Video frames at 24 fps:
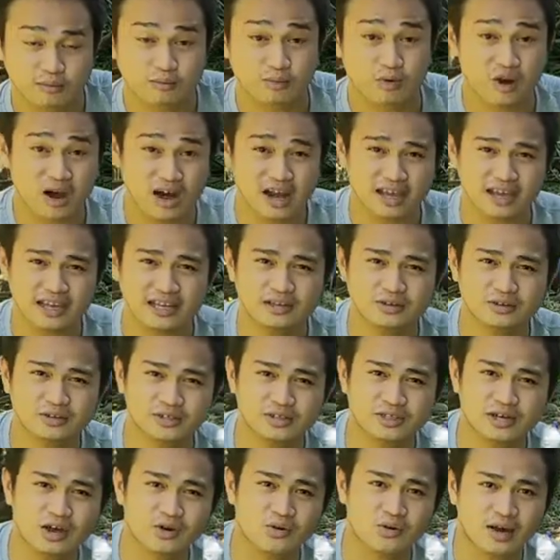buhangin or
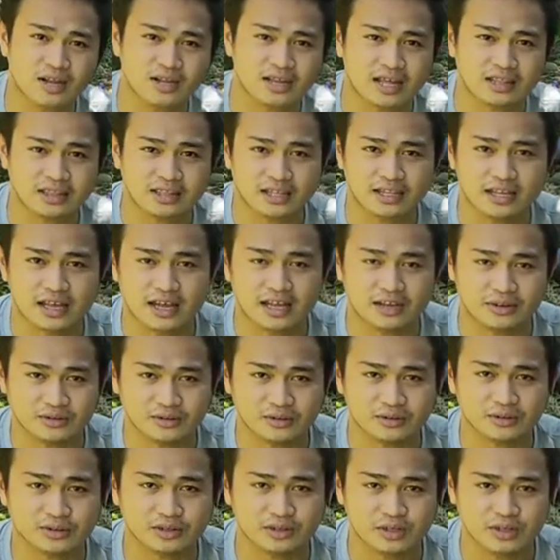nakuha natin na ano,
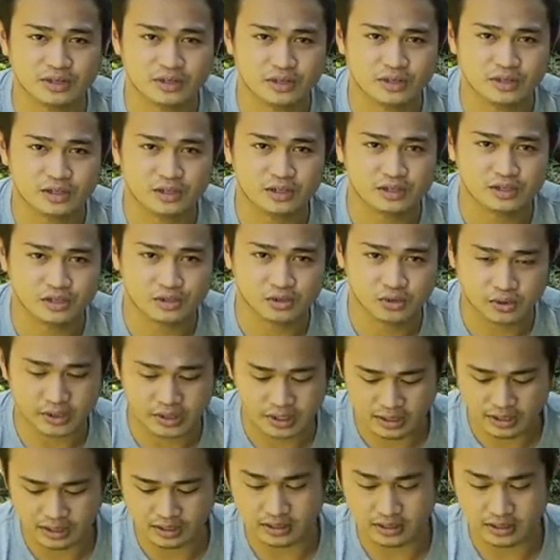soy.